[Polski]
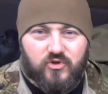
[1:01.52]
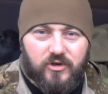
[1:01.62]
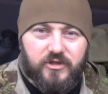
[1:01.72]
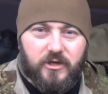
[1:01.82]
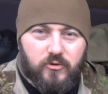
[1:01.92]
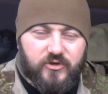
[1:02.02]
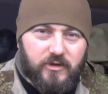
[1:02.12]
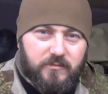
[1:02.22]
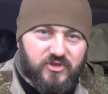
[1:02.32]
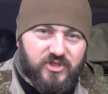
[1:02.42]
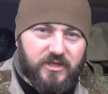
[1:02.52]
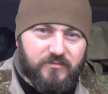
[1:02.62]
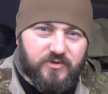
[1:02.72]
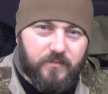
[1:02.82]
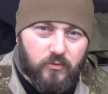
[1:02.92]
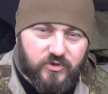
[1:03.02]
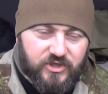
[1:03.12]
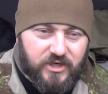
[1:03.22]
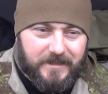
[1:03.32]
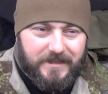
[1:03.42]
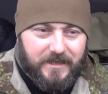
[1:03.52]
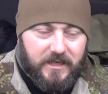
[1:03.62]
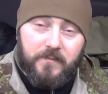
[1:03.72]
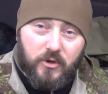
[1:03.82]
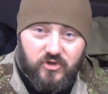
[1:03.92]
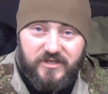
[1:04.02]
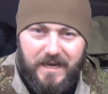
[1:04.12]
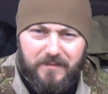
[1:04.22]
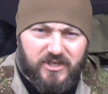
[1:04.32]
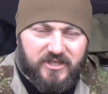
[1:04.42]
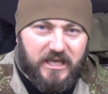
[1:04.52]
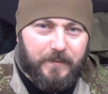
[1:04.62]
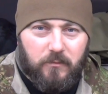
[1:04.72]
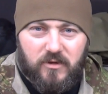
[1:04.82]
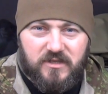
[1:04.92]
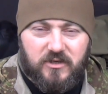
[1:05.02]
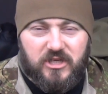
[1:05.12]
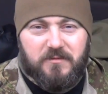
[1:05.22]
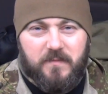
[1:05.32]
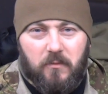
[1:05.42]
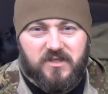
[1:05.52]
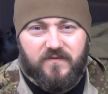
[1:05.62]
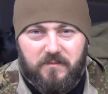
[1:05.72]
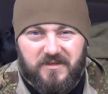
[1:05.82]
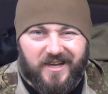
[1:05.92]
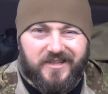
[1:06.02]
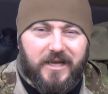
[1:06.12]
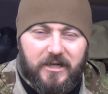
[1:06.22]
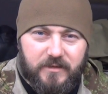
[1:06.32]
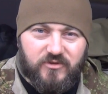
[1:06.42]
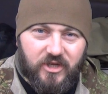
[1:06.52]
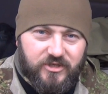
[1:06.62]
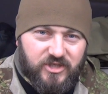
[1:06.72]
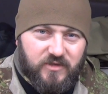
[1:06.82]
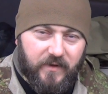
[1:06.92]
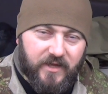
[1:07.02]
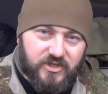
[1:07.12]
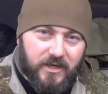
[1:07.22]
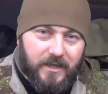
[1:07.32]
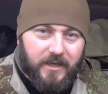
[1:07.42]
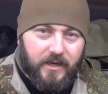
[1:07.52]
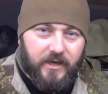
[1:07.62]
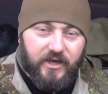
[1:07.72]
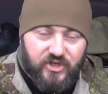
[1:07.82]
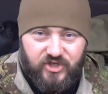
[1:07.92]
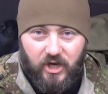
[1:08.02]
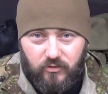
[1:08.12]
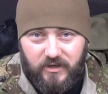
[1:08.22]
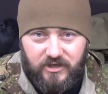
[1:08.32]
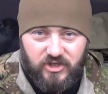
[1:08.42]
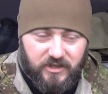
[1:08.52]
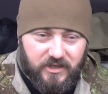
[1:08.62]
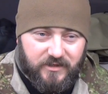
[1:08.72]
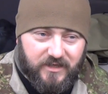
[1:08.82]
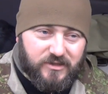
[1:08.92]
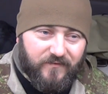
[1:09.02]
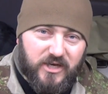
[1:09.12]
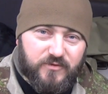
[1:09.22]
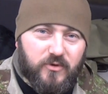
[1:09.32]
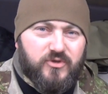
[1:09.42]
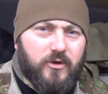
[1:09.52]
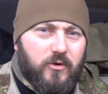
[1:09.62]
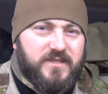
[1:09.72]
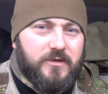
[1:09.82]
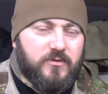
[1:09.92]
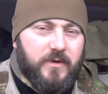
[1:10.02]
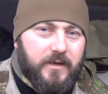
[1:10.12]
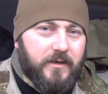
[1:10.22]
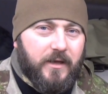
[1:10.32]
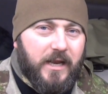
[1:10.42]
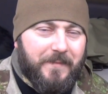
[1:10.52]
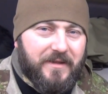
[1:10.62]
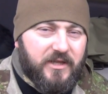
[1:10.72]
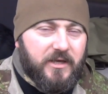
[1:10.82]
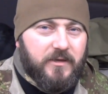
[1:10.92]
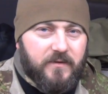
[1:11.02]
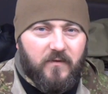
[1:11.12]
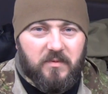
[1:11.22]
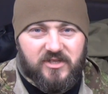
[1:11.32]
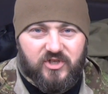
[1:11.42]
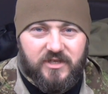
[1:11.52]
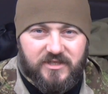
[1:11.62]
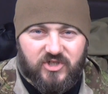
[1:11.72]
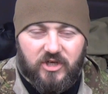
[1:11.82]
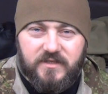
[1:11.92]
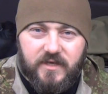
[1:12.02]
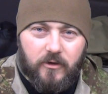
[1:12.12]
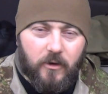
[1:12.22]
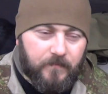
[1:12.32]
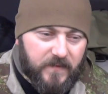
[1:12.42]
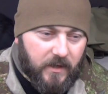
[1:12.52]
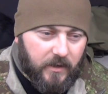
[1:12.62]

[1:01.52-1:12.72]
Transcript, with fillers: dużo innych ludzi, których można się tam gdzieś pouczyć. E, my korzystamy też z takiej pomocy. Korzystamy z pomocy firmy Tactical Team 45. E, I dzisiaj tutaj też e, testowaliśmy różnego rodzaju elementy wyposażenia strzeleckiego.